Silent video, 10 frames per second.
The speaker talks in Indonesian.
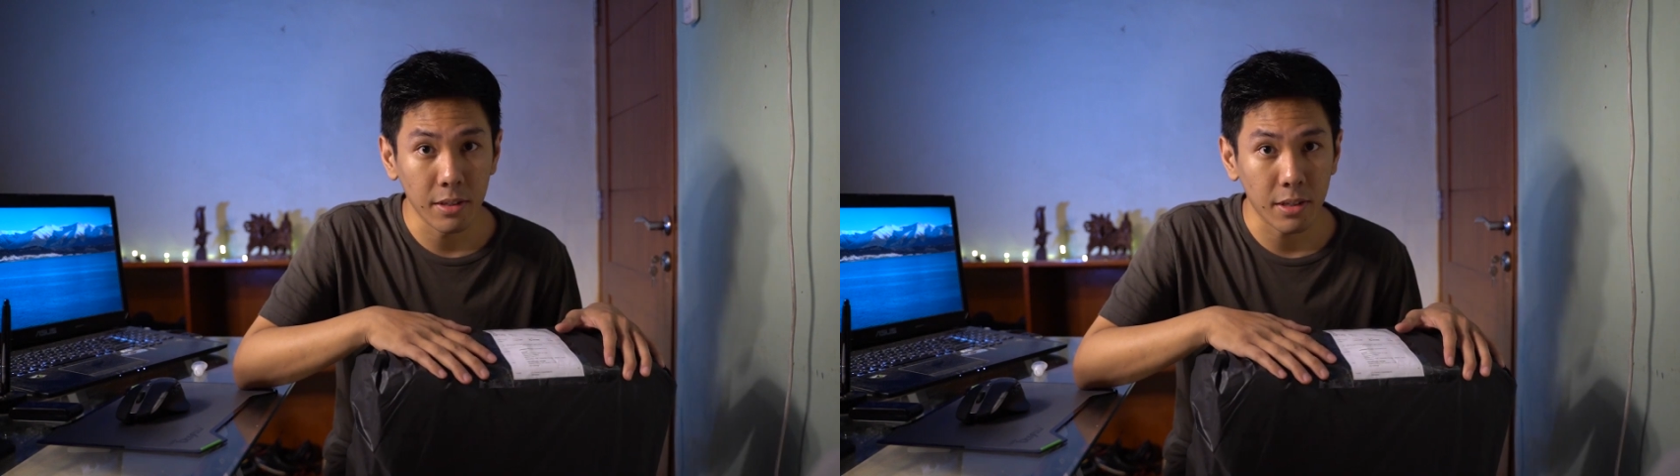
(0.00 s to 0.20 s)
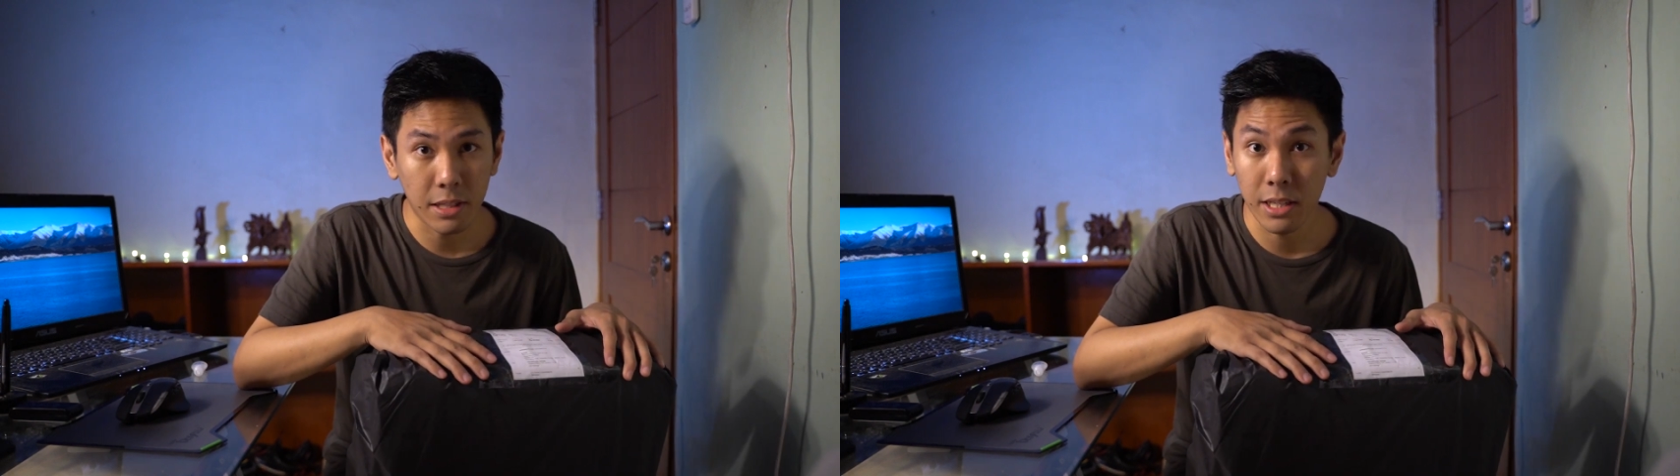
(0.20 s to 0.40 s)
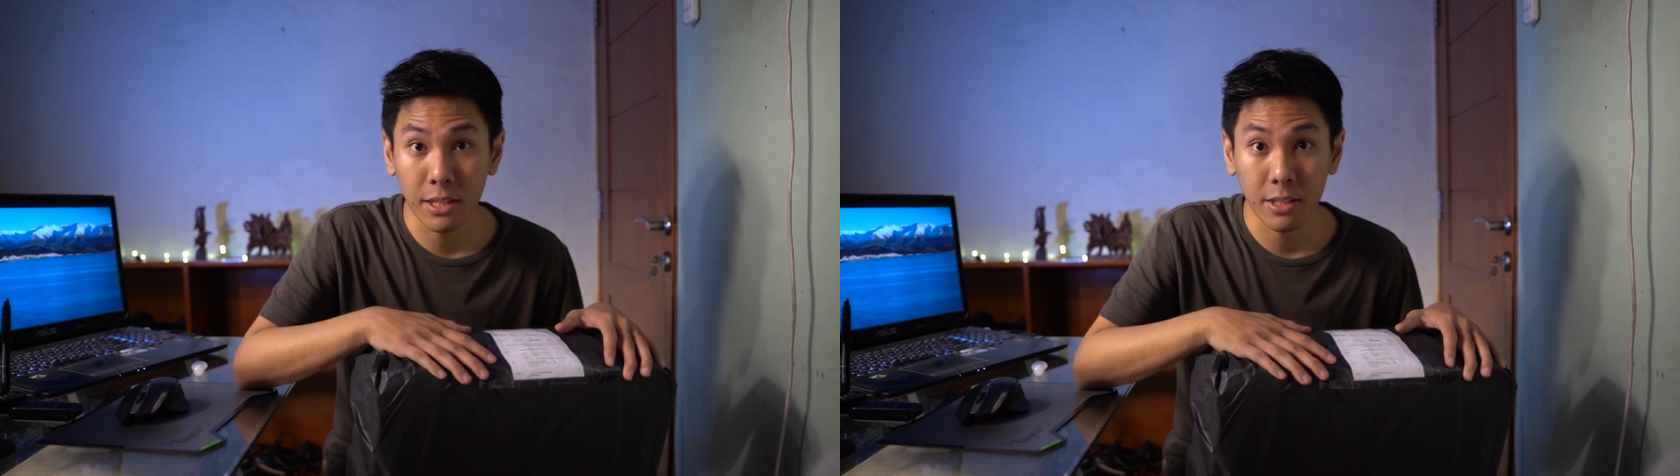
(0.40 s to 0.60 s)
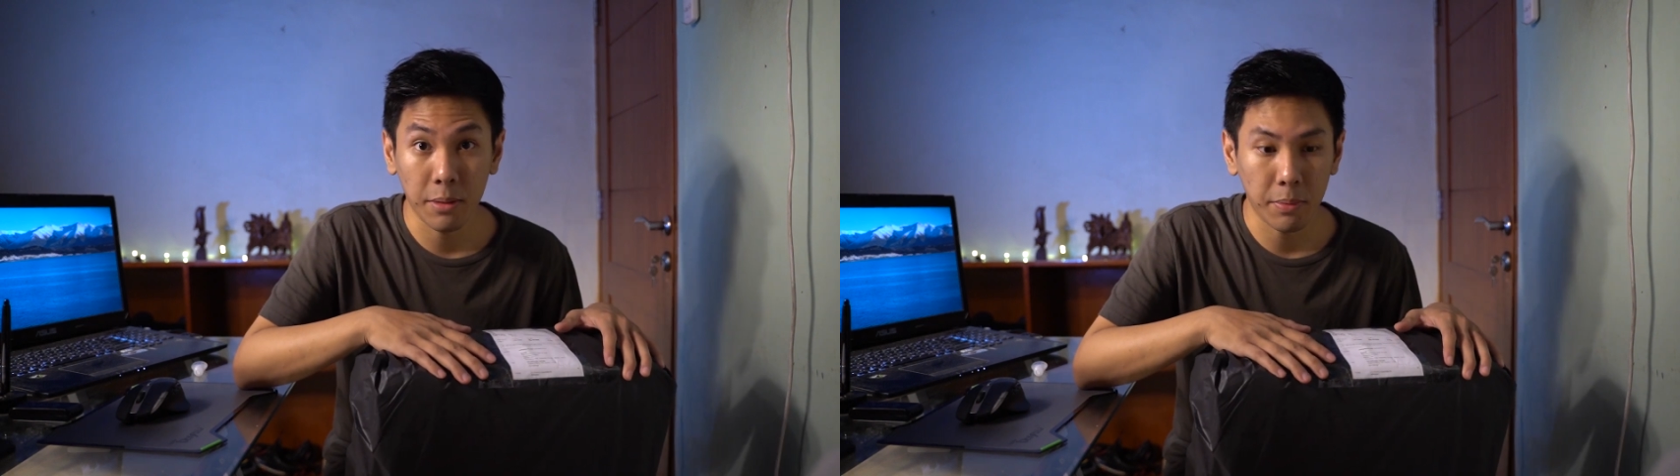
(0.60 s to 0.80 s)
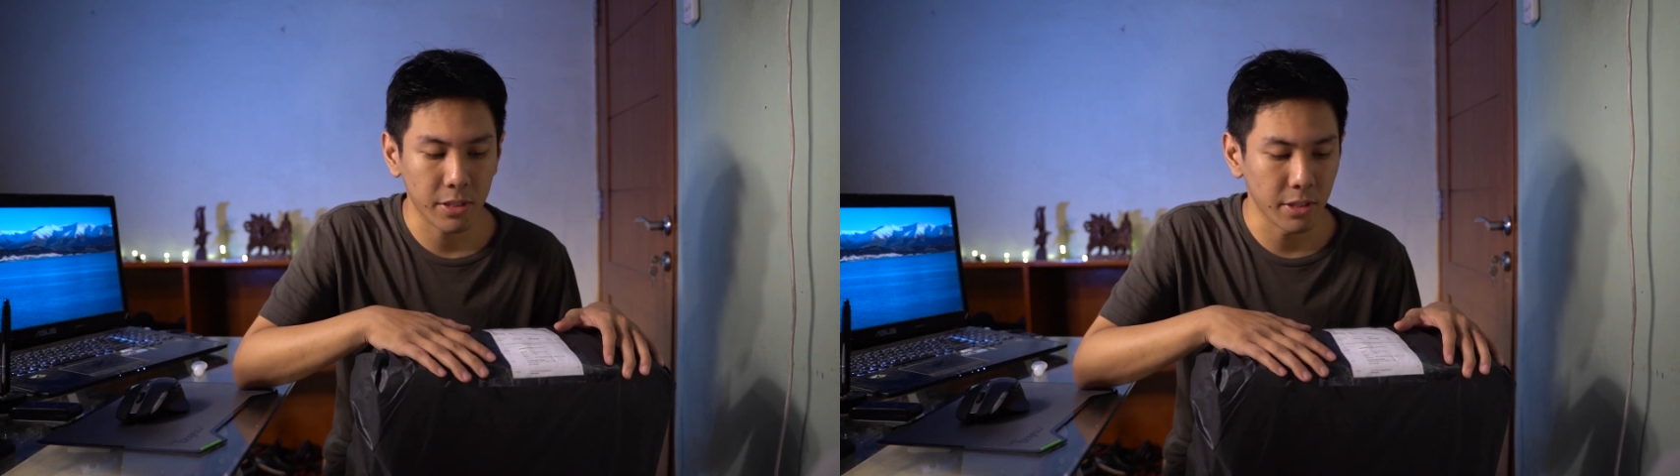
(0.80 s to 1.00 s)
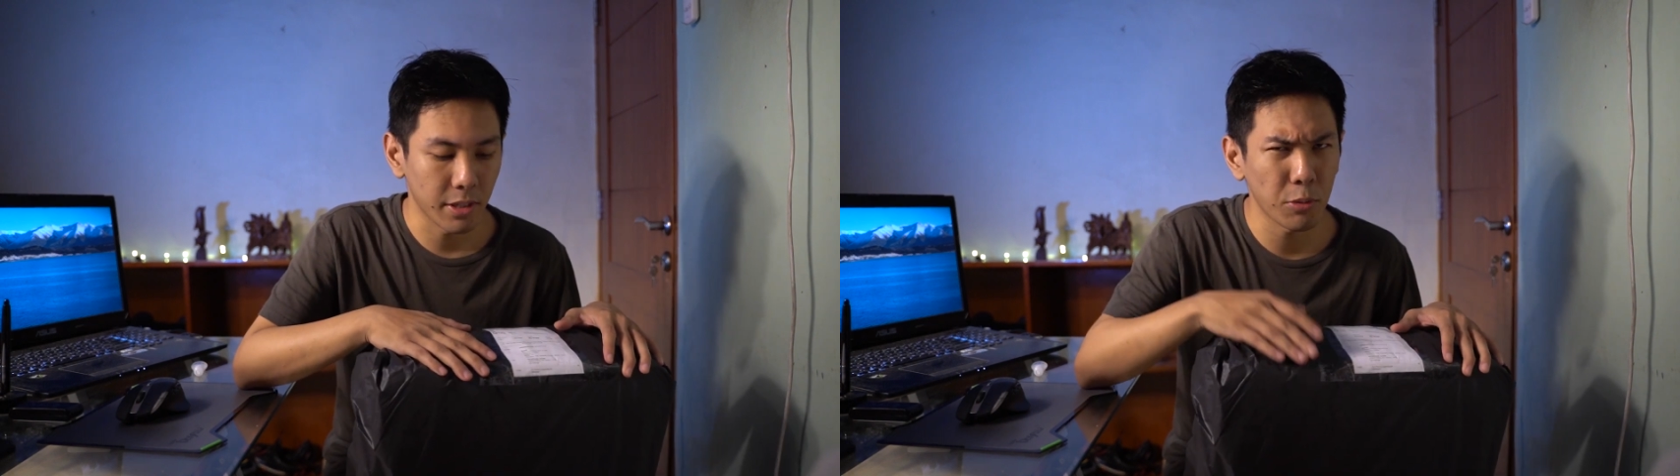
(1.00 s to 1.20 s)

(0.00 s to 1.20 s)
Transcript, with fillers: kita lihat aja apa isinya.